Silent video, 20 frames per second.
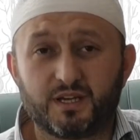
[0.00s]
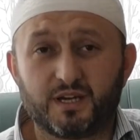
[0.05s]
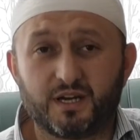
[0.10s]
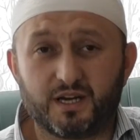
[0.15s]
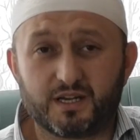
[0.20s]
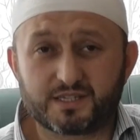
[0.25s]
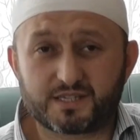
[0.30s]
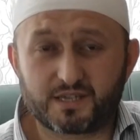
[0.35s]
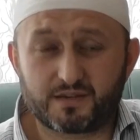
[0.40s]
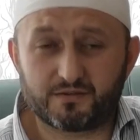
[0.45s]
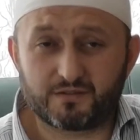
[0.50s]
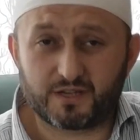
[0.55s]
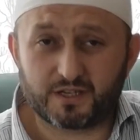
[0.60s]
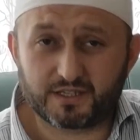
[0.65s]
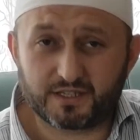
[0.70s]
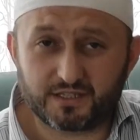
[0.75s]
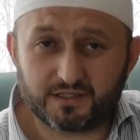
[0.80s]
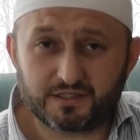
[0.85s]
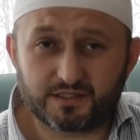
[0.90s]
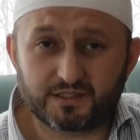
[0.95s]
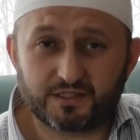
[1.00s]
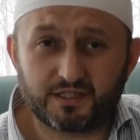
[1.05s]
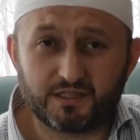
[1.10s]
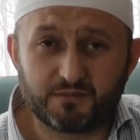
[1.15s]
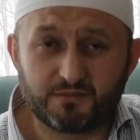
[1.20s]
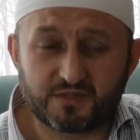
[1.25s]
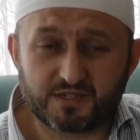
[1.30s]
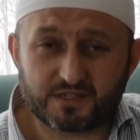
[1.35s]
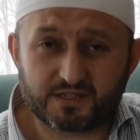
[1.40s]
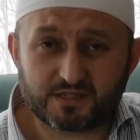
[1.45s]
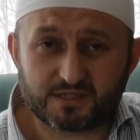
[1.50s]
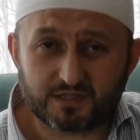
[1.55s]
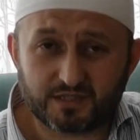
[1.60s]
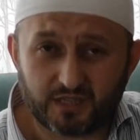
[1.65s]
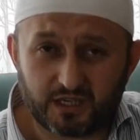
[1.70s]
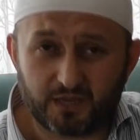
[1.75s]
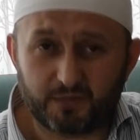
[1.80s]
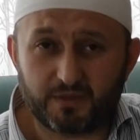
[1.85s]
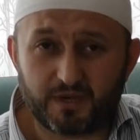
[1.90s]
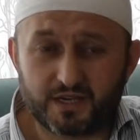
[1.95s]
az evvel getirdiğimiz
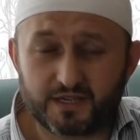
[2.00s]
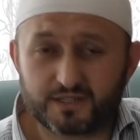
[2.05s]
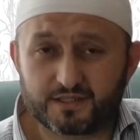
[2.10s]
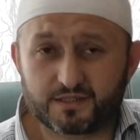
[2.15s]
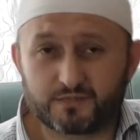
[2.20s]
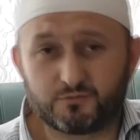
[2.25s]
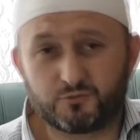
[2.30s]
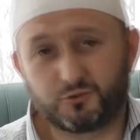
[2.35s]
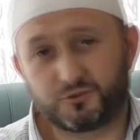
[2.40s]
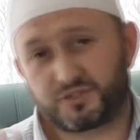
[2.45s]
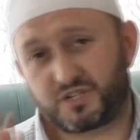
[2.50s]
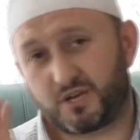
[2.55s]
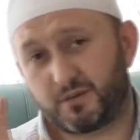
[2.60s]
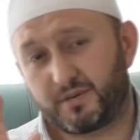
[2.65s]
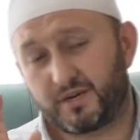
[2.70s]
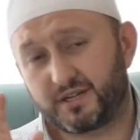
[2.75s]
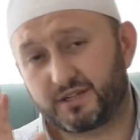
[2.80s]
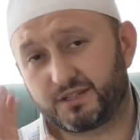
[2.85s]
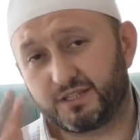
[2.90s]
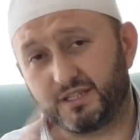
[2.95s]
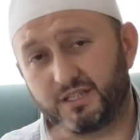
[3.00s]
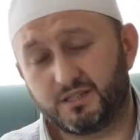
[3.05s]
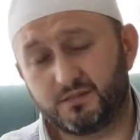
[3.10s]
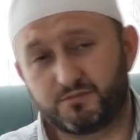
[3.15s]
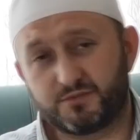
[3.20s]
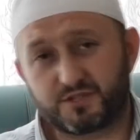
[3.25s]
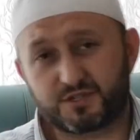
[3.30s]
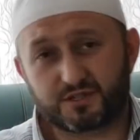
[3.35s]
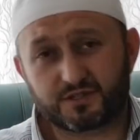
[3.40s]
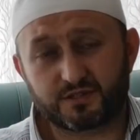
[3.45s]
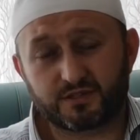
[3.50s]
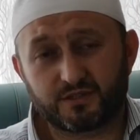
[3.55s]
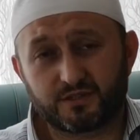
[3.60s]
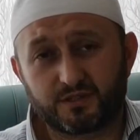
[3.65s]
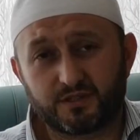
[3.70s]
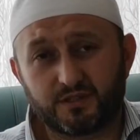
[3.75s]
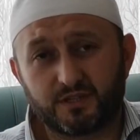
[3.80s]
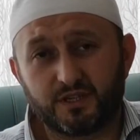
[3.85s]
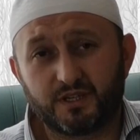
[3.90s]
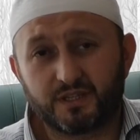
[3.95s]
haber muteber değilmiş.
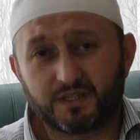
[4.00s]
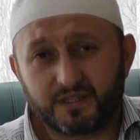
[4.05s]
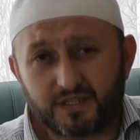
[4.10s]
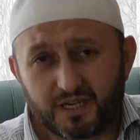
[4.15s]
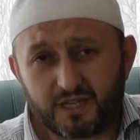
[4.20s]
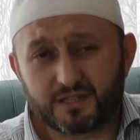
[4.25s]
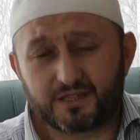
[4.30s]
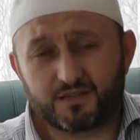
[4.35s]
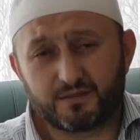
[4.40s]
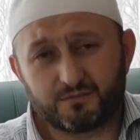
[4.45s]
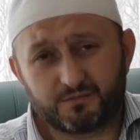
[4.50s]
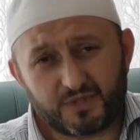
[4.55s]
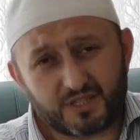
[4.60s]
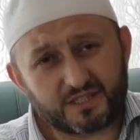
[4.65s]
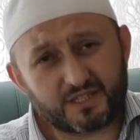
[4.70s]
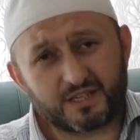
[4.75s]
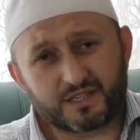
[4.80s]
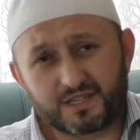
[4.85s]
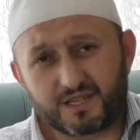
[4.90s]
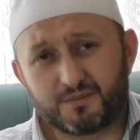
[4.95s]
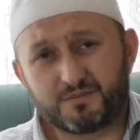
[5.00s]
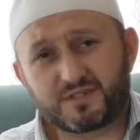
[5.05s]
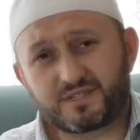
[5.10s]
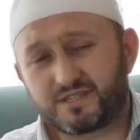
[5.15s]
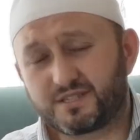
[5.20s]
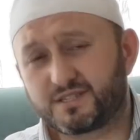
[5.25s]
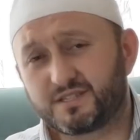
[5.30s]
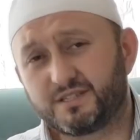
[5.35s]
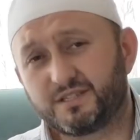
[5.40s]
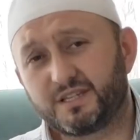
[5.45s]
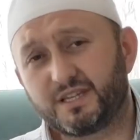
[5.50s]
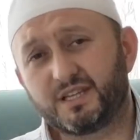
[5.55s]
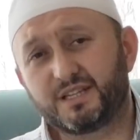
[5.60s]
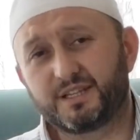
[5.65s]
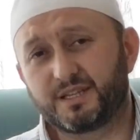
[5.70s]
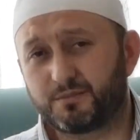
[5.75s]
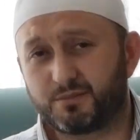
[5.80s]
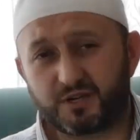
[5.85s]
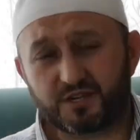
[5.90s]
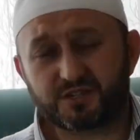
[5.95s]
Yani batan gemi sizin değil
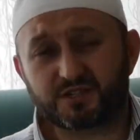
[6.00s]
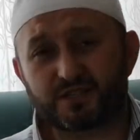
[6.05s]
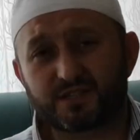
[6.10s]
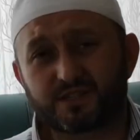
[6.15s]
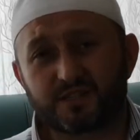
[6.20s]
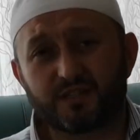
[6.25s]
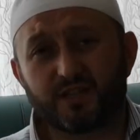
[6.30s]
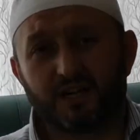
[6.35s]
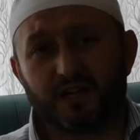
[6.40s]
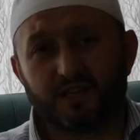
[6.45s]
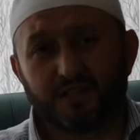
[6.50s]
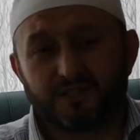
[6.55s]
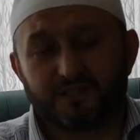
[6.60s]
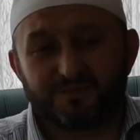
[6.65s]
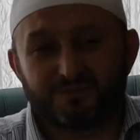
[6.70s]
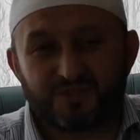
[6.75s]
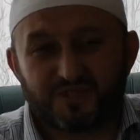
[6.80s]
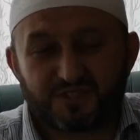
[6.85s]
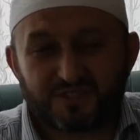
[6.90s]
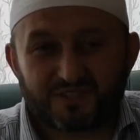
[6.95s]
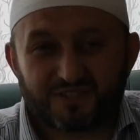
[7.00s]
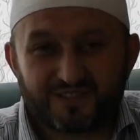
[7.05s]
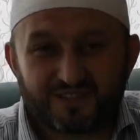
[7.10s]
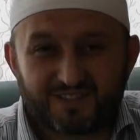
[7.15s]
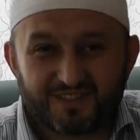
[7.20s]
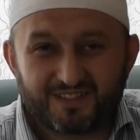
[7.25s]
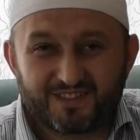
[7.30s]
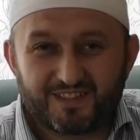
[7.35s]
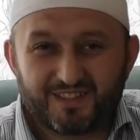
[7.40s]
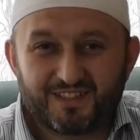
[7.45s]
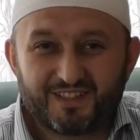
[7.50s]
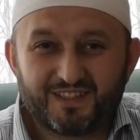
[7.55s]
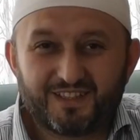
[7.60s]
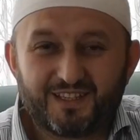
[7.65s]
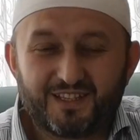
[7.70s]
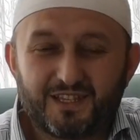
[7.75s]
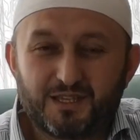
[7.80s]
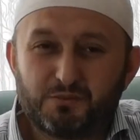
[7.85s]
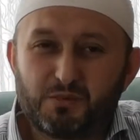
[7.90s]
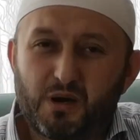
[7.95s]
de başkasına aitmiş.
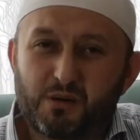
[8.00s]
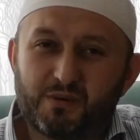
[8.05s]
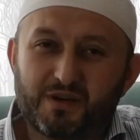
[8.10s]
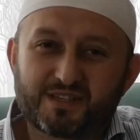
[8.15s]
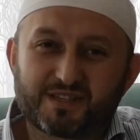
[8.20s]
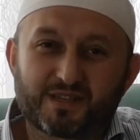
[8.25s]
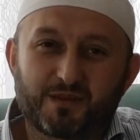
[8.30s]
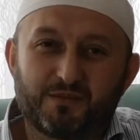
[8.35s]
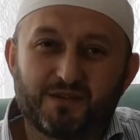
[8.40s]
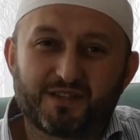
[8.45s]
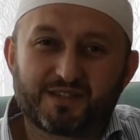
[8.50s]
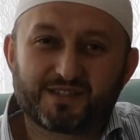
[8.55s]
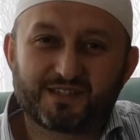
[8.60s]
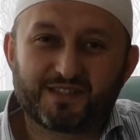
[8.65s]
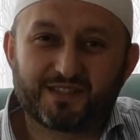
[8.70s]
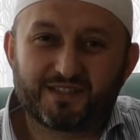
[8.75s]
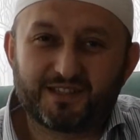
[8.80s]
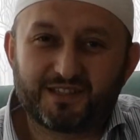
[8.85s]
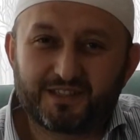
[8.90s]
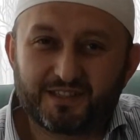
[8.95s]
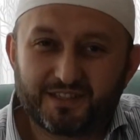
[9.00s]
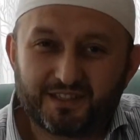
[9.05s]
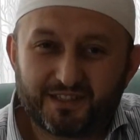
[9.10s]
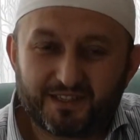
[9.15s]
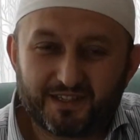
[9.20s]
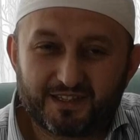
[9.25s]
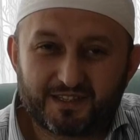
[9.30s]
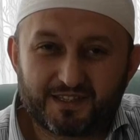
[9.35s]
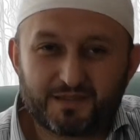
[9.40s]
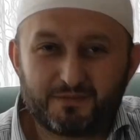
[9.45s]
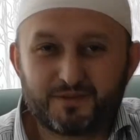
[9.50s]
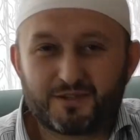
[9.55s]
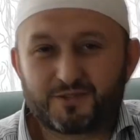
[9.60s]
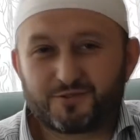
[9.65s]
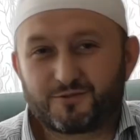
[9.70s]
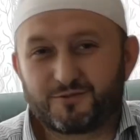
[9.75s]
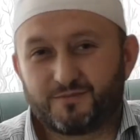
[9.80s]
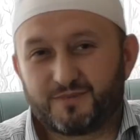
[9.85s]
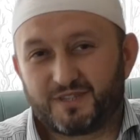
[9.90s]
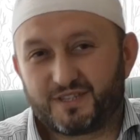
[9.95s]
İmam-ı Azam Hazretleri yine
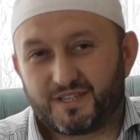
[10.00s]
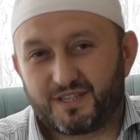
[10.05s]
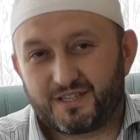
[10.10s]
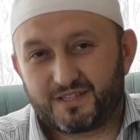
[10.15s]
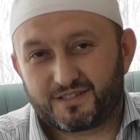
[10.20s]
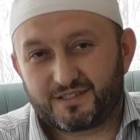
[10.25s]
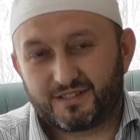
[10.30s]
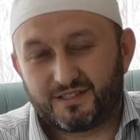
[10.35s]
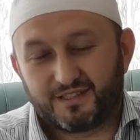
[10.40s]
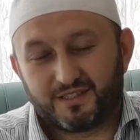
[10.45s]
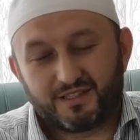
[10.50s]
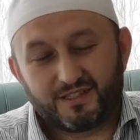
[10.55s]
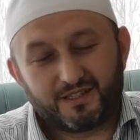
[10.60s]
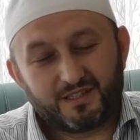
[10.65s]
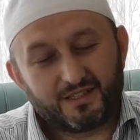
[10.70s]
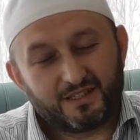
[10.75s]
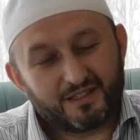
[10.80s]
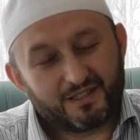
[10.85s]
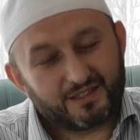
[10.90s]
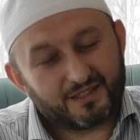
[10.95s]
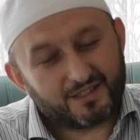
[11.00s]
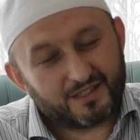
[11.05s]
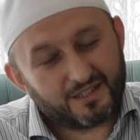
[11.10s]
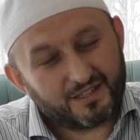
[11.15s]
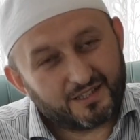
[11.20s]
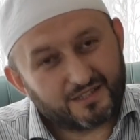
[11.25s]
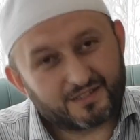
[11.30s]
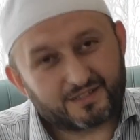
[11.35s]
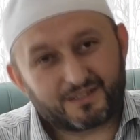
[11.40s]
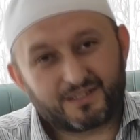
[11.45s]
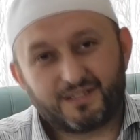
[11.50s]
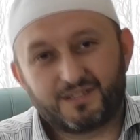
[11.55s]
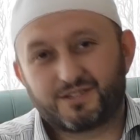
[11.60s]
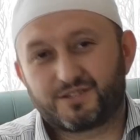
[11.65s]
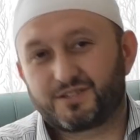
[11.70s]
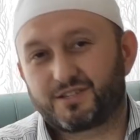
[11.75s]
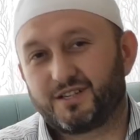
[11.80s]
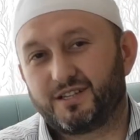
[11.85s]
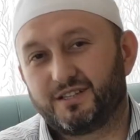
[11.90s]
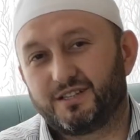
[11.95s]
tebessüm eder. Hayır
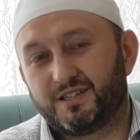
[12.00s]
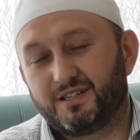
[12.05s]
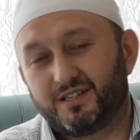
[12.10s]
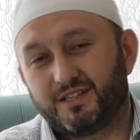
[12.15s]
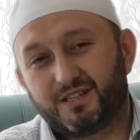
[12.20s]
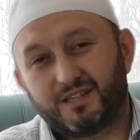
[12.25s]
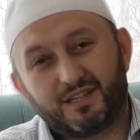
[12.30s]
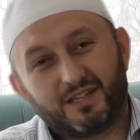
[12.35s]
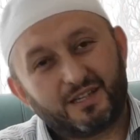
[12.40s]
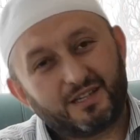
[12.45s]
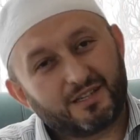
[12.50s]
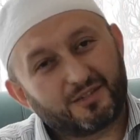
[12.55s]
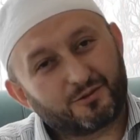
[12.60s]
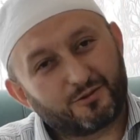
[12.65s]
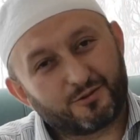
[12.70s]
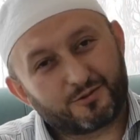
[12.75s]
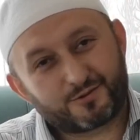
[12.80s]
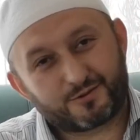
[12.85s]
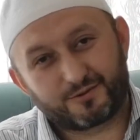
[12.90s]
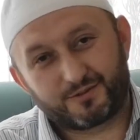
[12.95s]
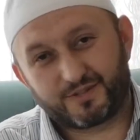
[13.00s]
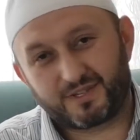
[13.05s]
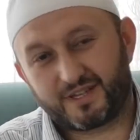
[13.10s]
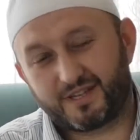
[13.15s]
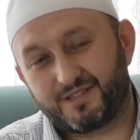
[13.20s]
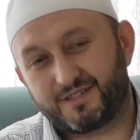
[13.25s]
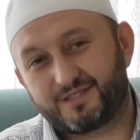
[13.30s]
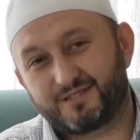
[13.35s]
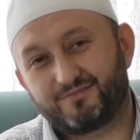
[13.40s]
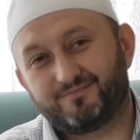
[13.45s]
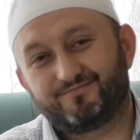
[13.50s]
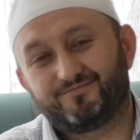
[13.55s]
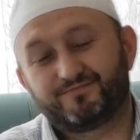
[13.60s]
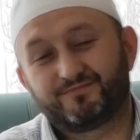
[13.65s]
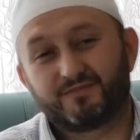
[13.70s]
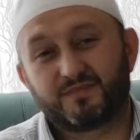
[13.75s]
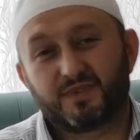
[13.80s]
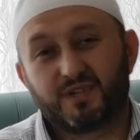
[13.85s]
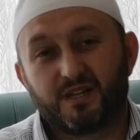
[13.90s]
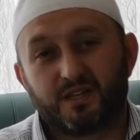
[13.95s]
inşallah, hayır olsun der.
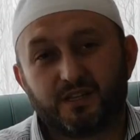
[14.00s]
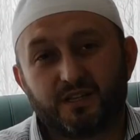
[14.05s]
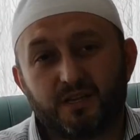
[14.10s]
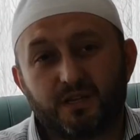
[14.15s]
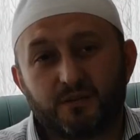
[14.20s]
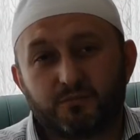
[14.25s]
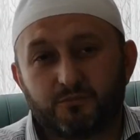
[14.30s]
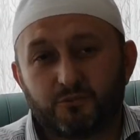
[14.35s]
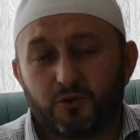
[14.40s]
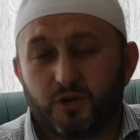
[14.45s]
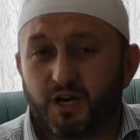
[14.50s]
Bu